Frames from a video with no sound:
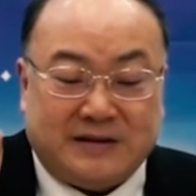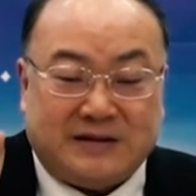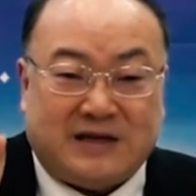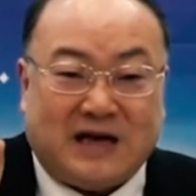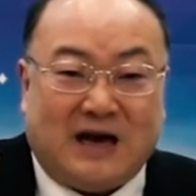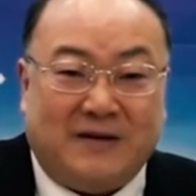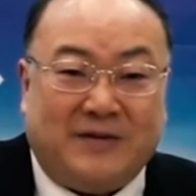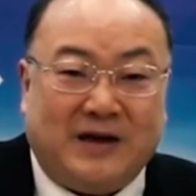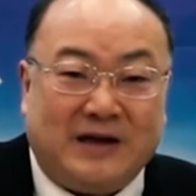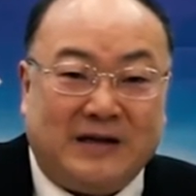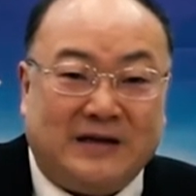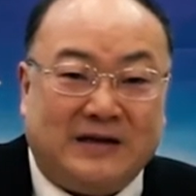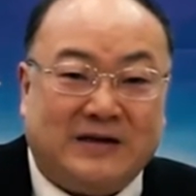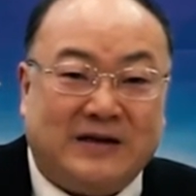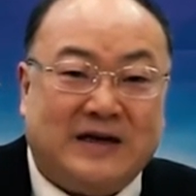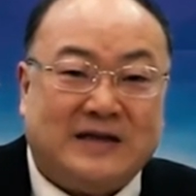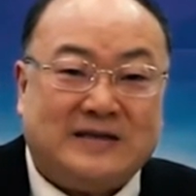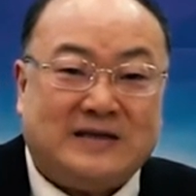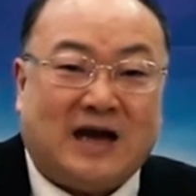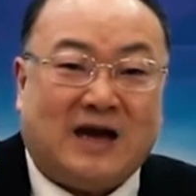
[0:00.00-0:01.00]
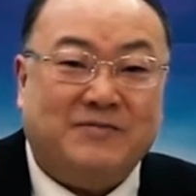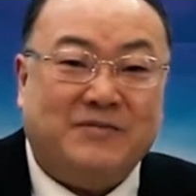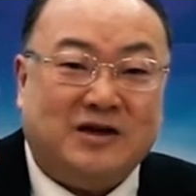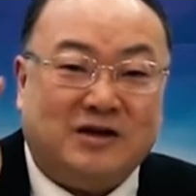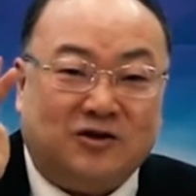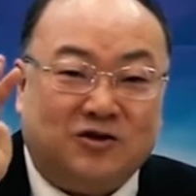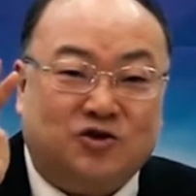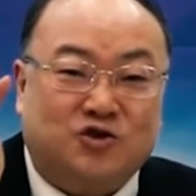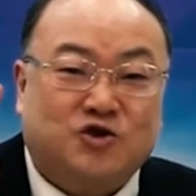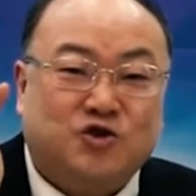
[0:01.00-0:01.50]
4 0 0년의
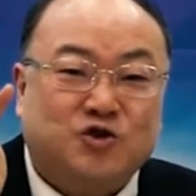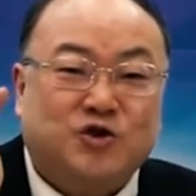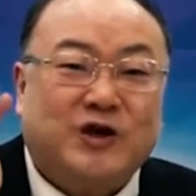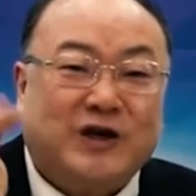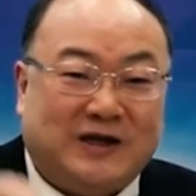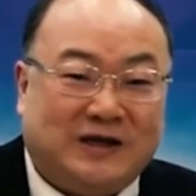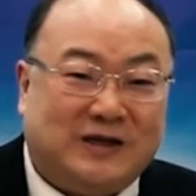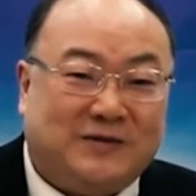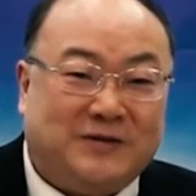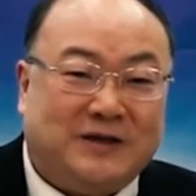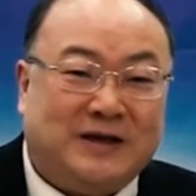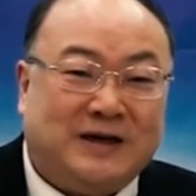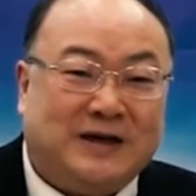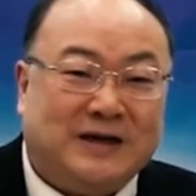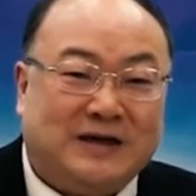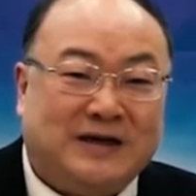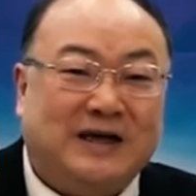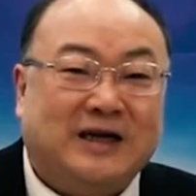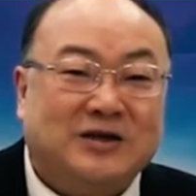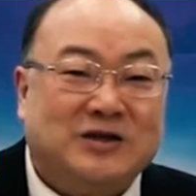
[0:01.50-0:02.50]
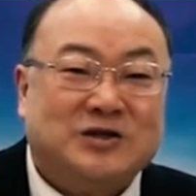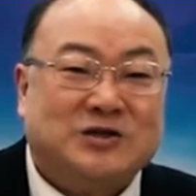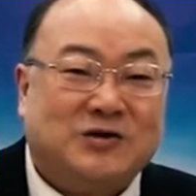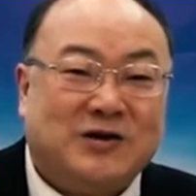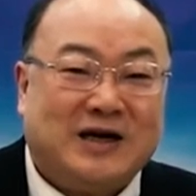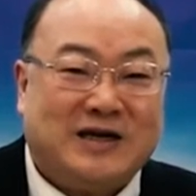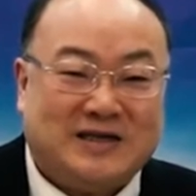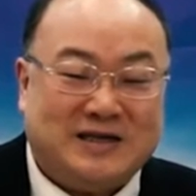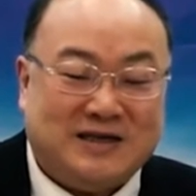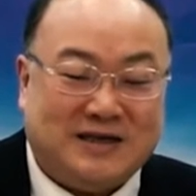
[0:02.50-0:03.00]
3일을 줄여야 됩니다. 그래야 더
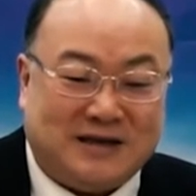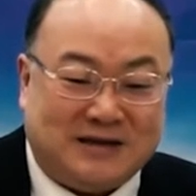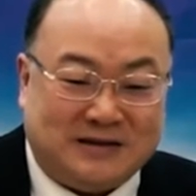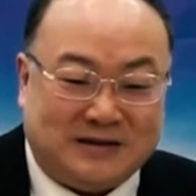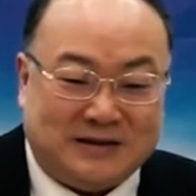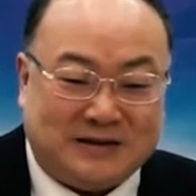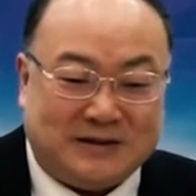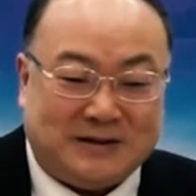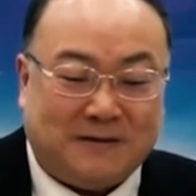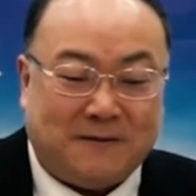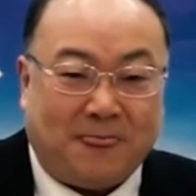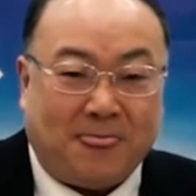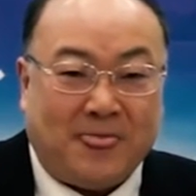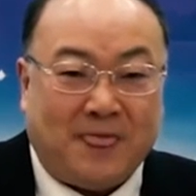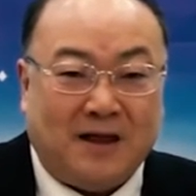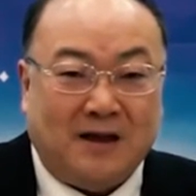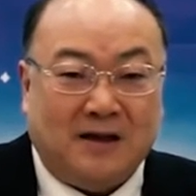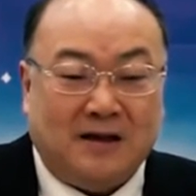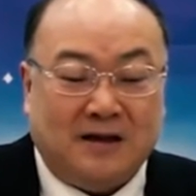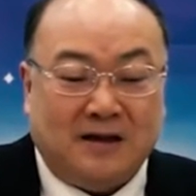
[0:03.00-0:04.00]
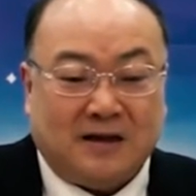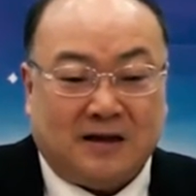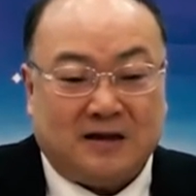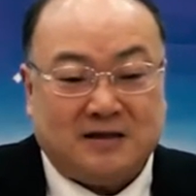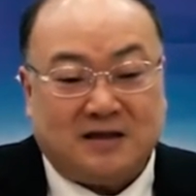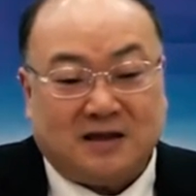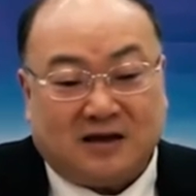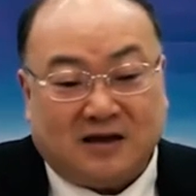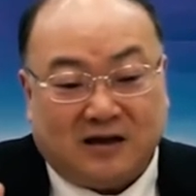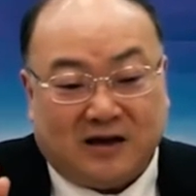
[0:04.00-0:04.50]
정확해진다는 거죠.
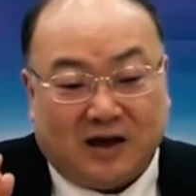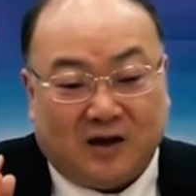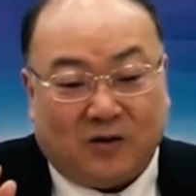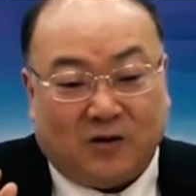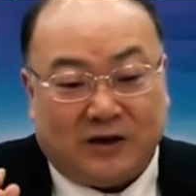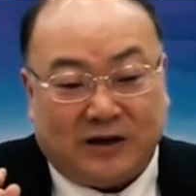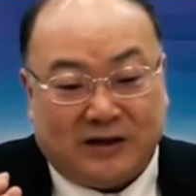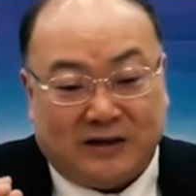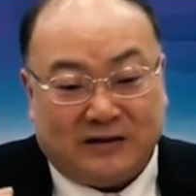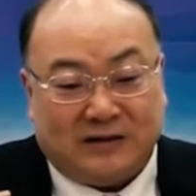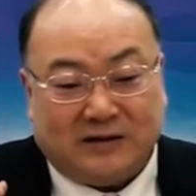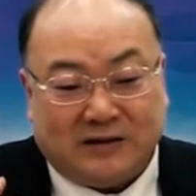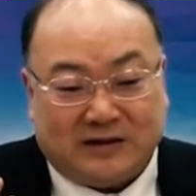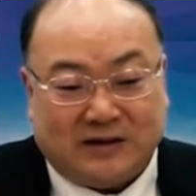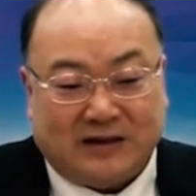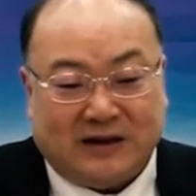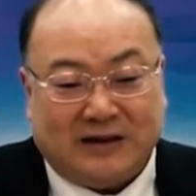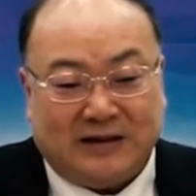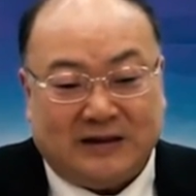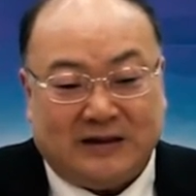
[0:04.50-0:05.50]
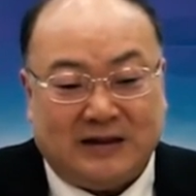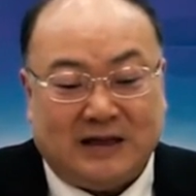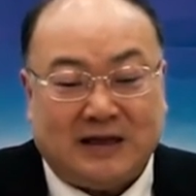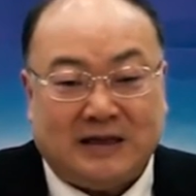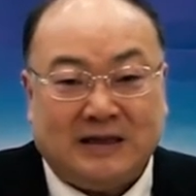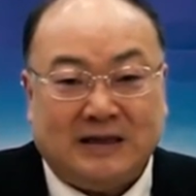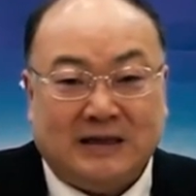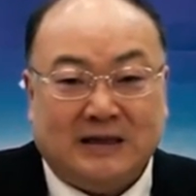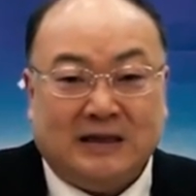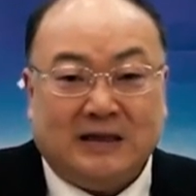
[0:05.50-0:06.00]
그래서 그레고리는 어떻게
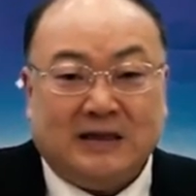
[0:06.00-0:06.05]
했느냐?